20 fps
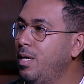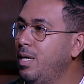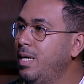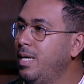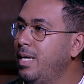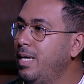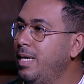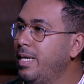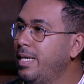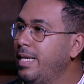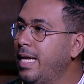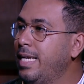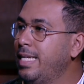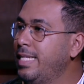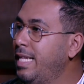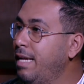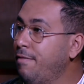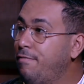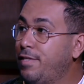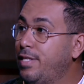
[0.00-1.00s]
طبعا يعني
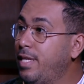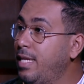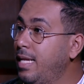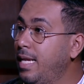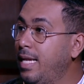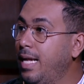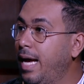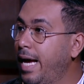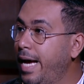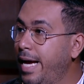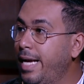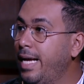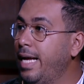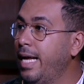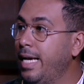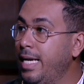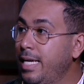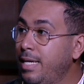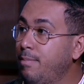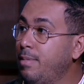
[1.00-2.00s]
نفس الحاجه
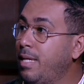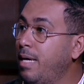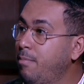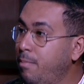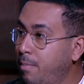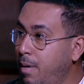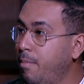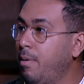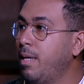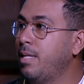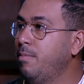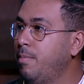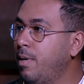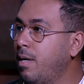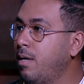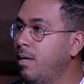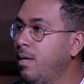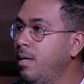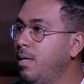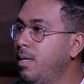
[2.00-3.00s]
يعني احنا بنتعامل مع بعض
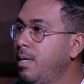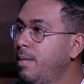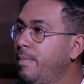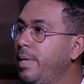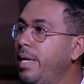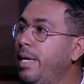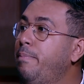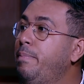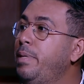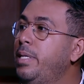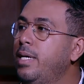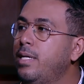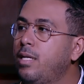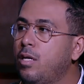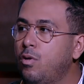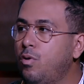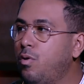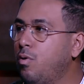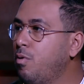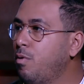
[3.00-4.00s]
بره نحب ان احنا
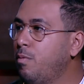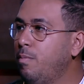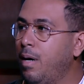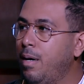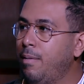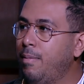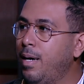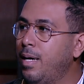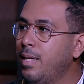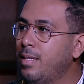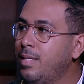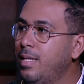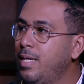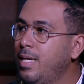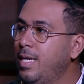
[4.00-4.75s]
نخرج مع بعض